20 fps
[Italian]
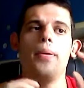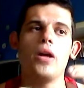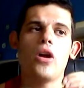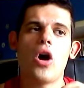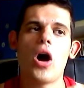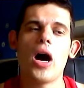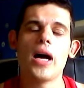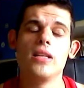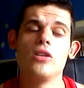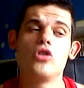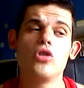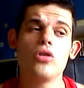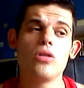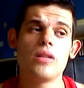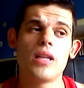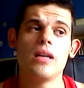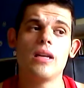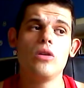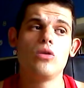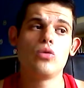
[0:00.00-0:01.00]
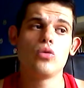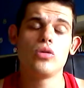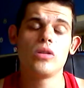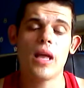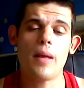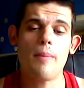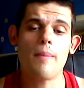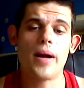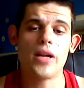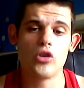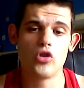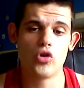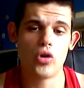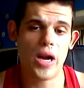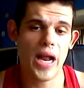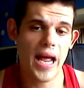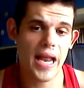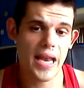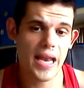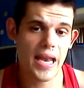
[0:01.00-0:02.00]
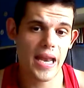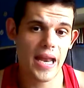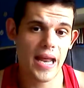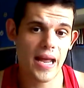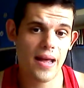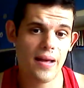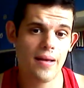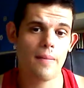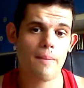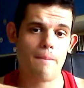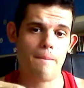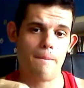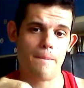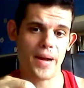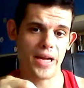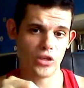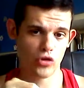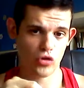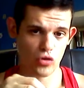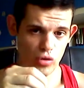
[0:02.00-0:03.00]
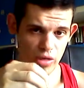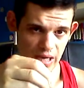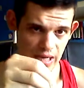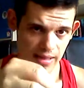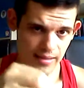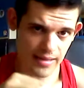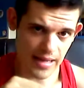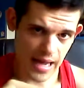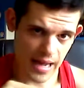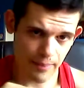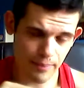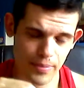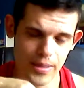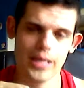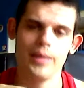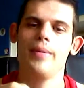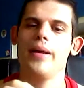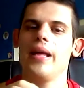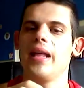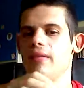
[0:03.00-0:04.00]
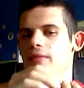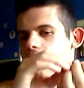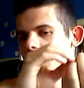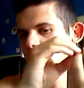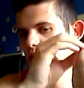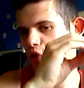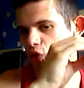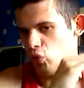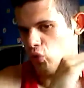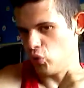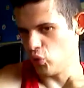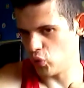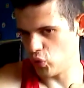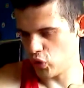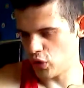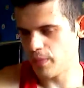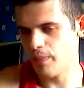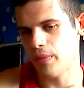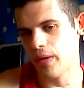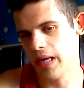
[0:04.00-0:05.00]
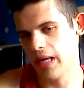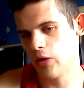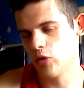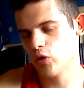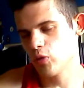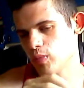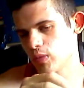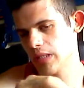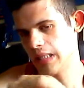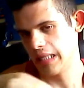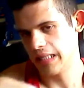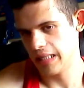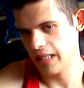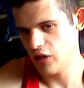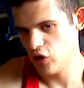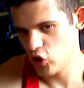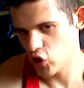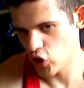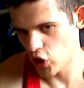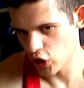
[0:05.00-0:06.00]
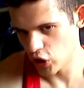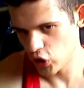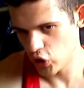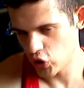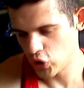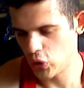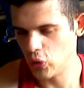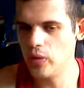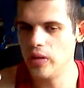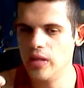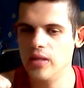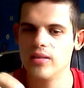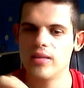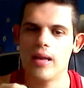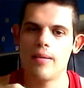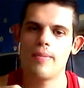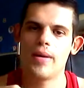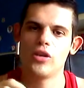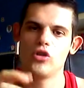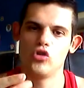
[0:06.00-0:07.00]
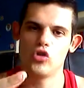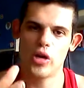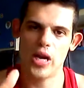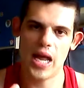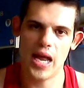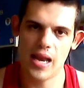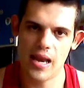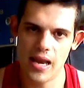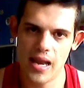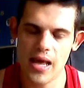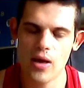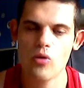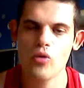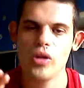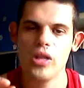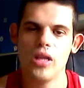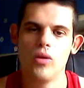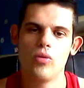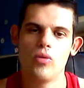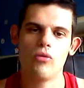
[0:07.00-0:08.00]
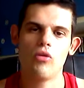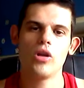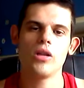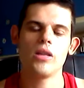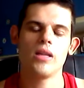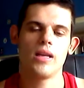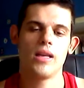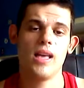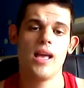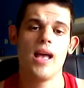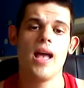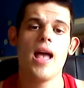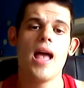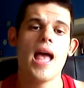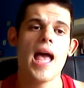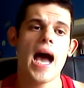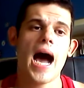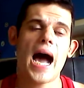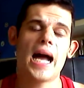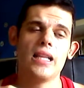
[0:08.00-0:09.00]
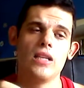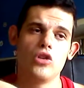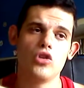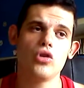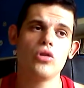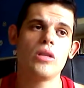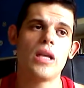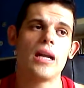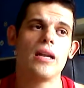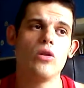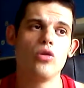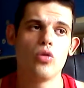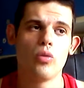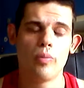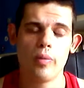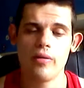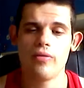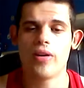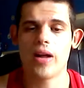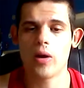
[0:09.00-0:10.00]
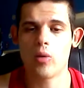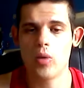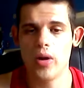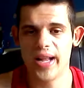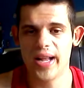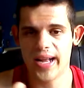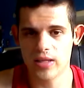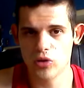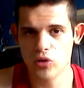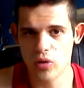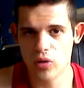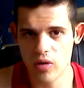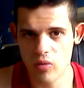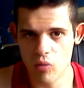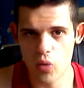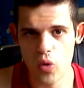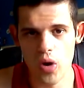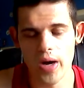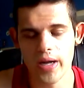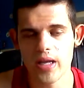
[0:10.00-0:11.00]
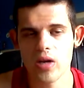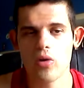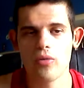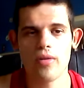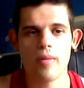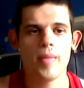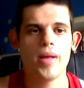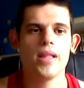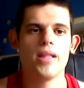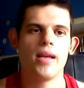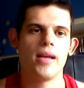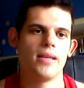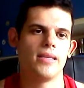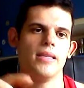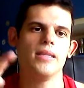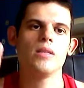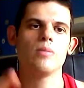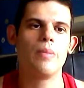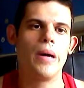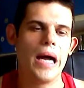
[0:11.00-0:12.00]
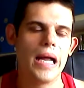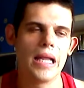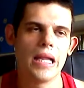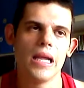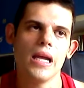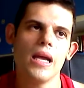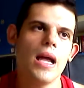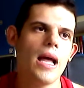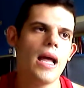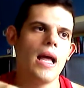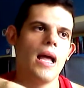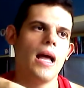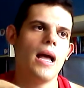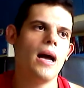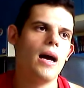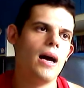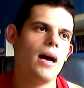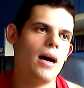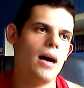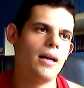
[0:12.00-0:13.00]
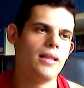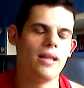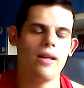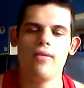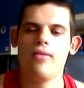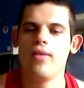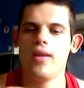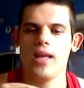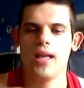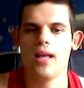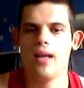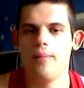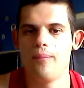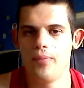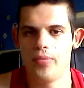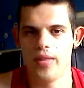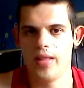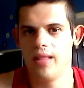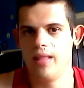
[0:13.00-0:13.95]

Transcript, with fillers: però a 18 anni tu sei maggiorenne, maggiore età, prima era 21, poi l'hanno spostata a 18, quindi sei maggiorenne e quindi una volta che hai 18 anni tu puoi fare quel cazzo che vuoi, ovviamente che se sbagli uh, devi,